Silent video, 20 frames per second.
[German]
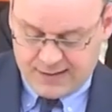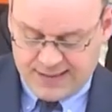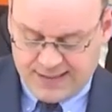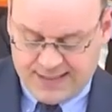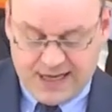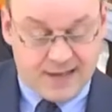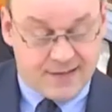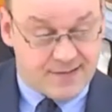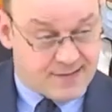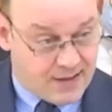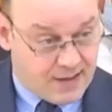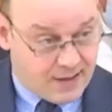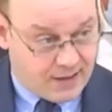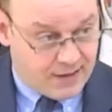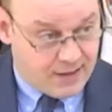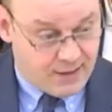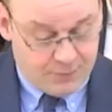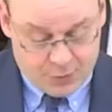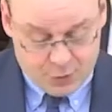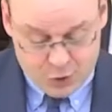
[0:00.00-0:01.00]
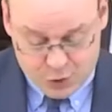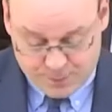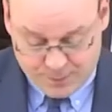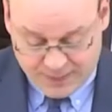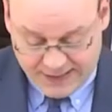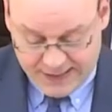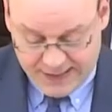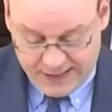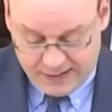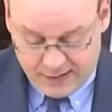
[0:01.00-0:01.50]
Die Kanzlerin im
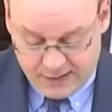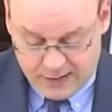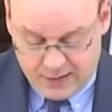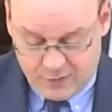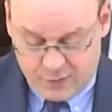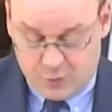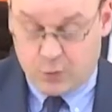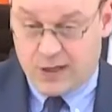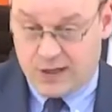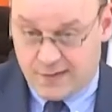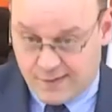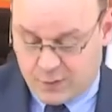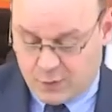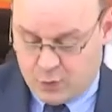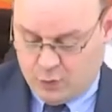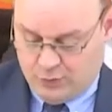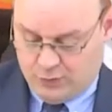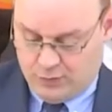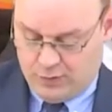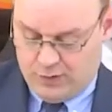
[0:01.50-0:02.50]
Gespräch sogar zu.